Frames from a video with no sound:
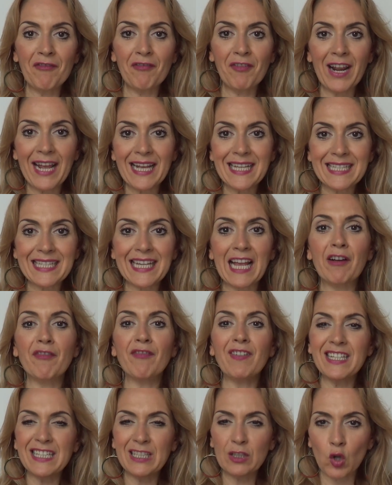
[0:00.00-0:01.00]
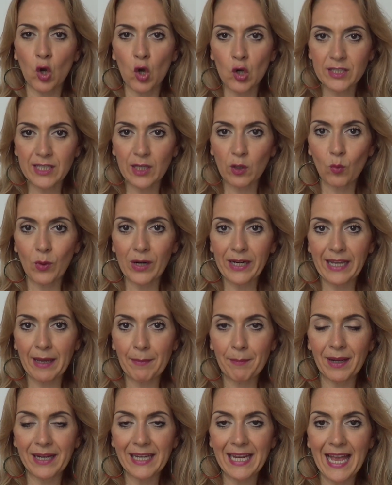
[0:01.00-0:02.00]
fresca, festosa in
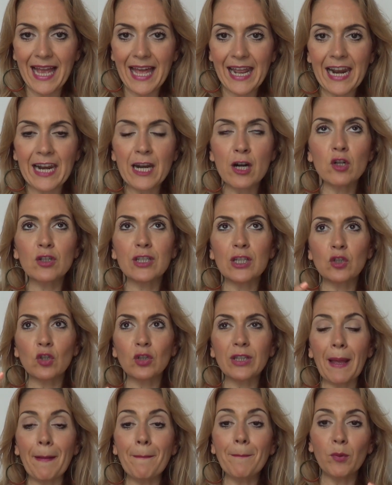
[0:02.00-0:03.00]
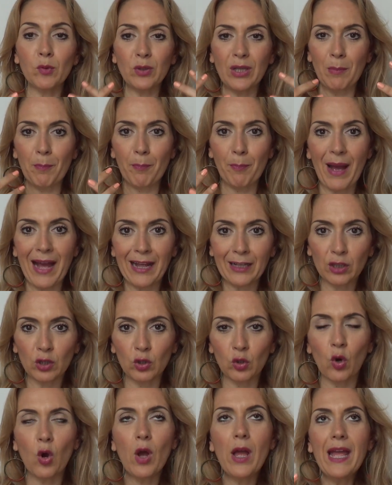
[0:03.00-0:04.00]
qualche maniera, nello stesso tempo di impatto
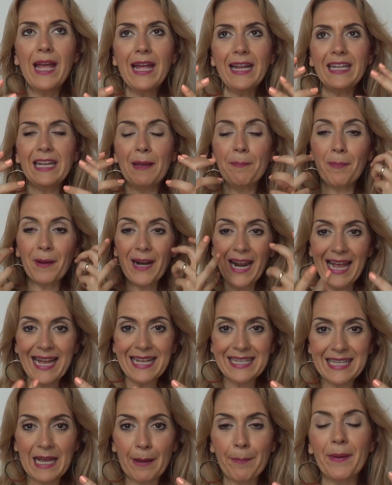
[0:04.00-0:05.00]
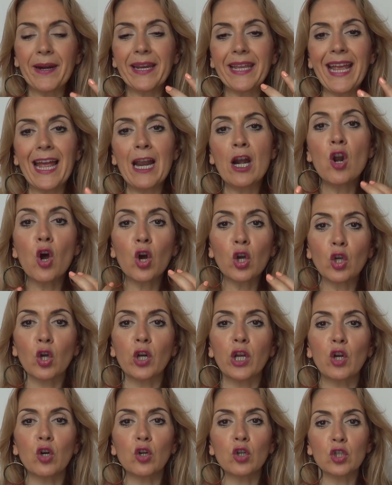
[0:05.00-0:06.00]
tatto di presa perché
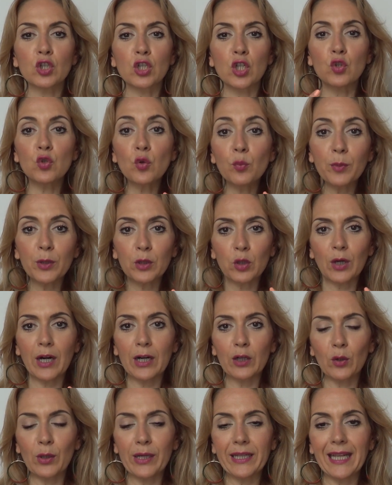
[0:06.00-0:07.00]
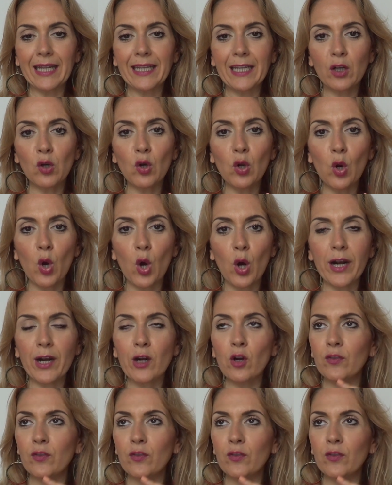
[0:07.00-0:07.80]
l'occhio riconosce subito la tonalità di colore,